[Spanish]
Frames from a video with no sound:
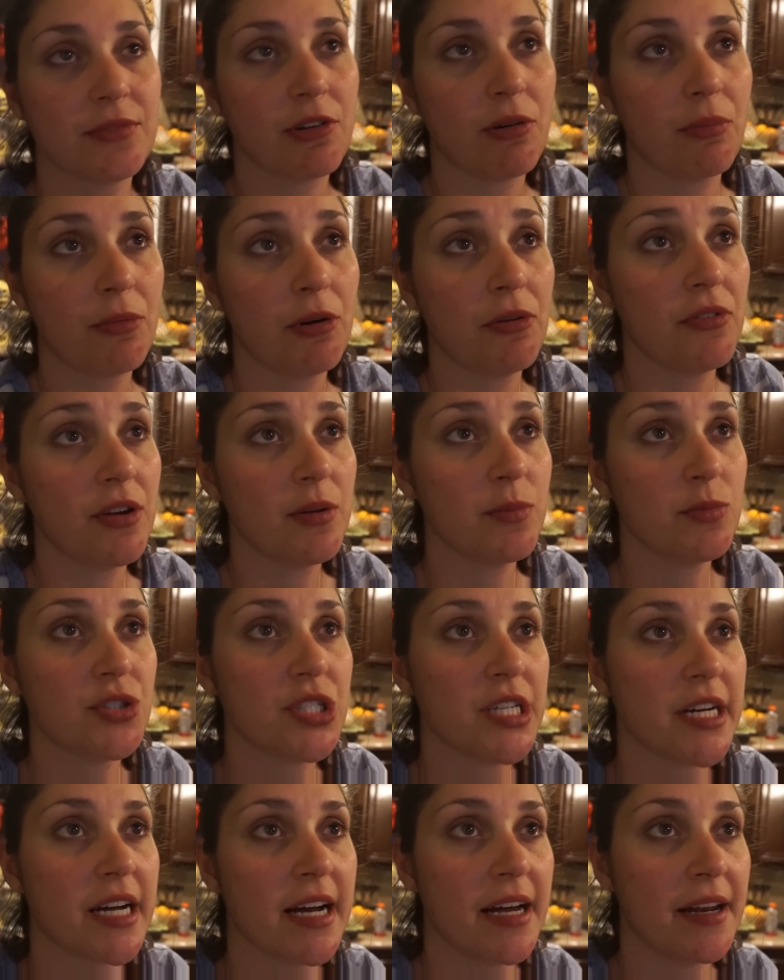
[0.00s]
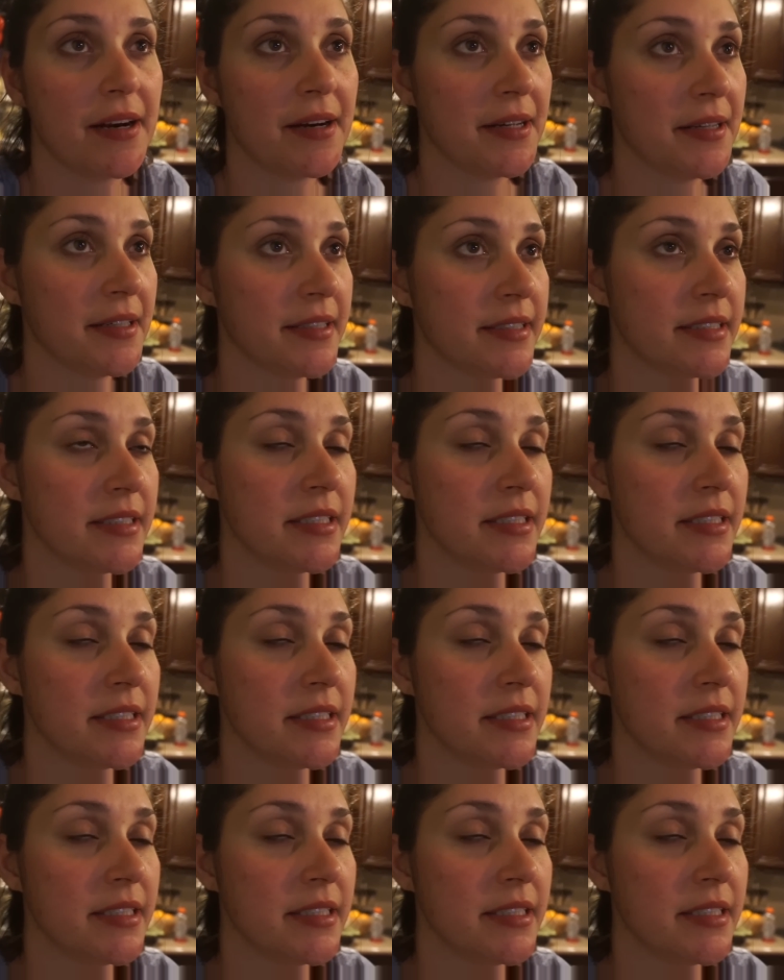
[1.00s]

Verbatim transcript: Comió bien mucha carne.